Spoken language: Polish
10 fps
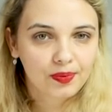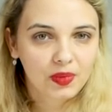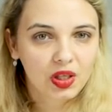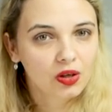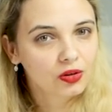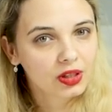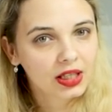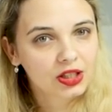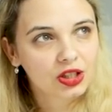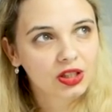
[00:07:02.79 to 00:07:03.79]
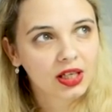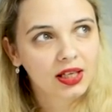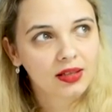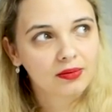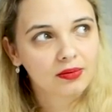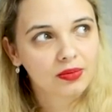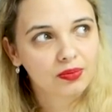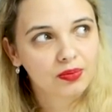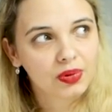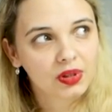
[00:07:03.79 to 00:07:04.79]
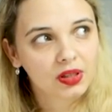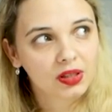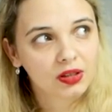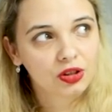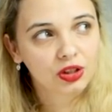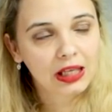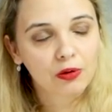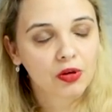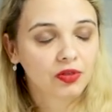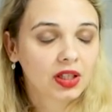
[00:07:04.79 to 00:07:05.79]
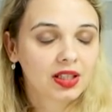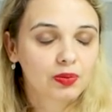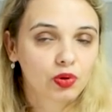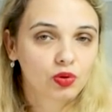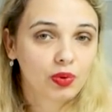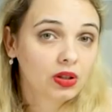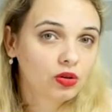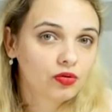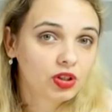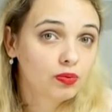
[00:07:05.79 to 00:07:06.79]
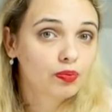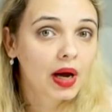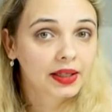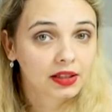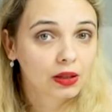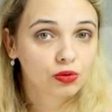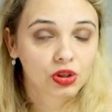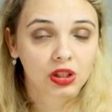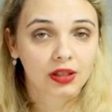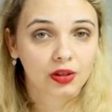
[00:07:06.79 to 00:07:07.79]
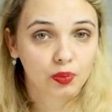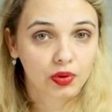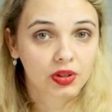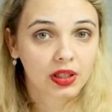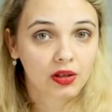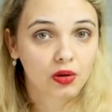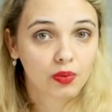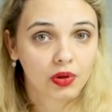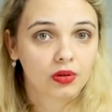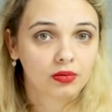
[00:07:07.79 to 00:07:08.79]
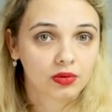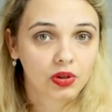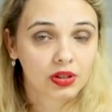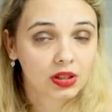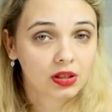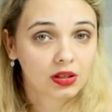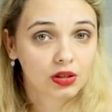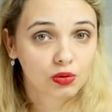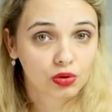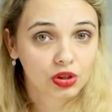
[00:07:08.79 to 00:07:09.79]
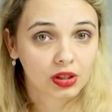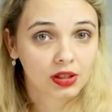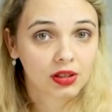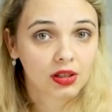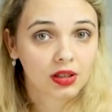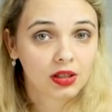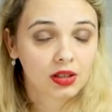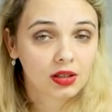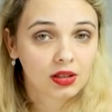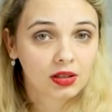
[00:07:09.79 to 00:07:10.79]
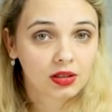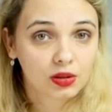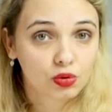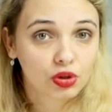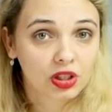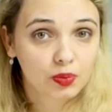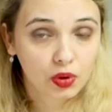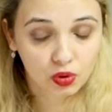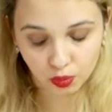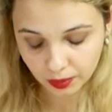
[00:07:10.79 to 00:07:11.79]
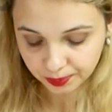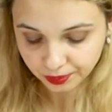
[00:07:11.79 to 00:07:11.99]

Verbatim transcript: Niekoniecznie by czytał ją w taki sposób, jak to widzi pani nauczycielka od polskiego, bo to jest jedyny słuszny, e, słuszny sposób.